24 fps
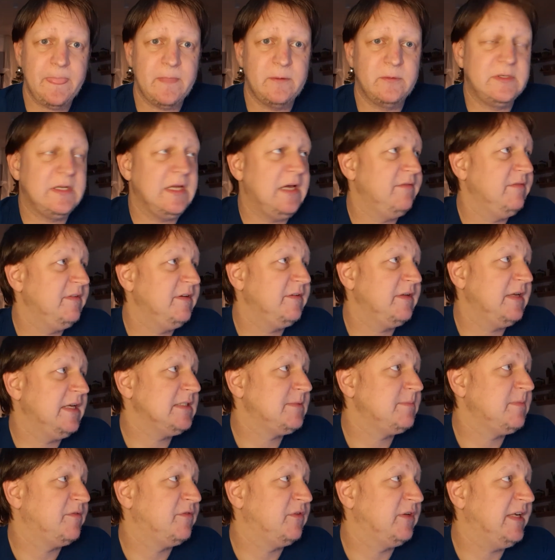Und da haben wir
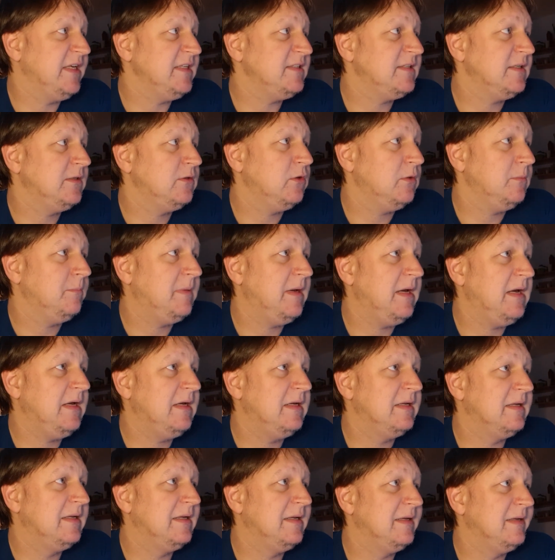erstmal von gestern noch ein
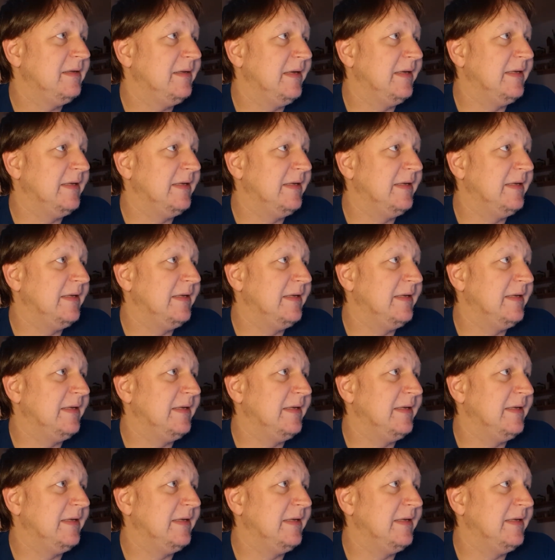paar äh,